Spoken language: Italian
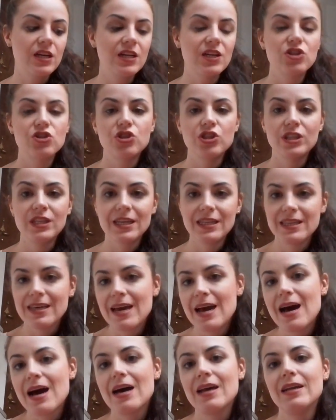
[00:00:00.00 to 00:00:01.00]
l'agenda la,
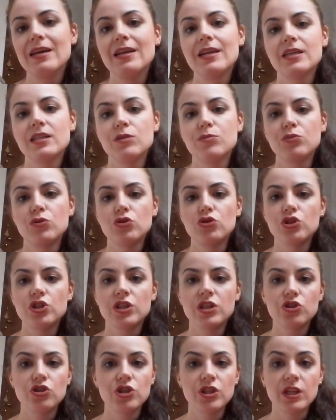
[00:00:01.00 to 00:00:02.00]
ideale, la tipologia
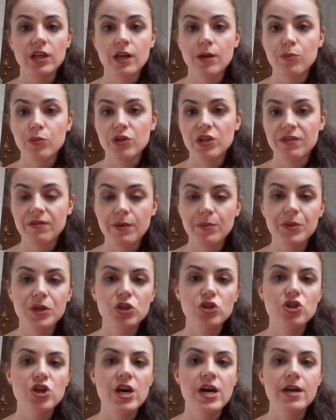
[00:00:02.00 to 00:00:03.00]
di agenda che poteva
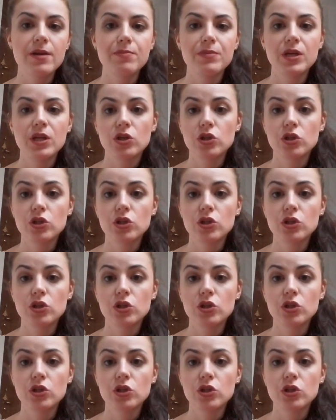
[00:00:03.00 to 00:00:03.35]
piacermi,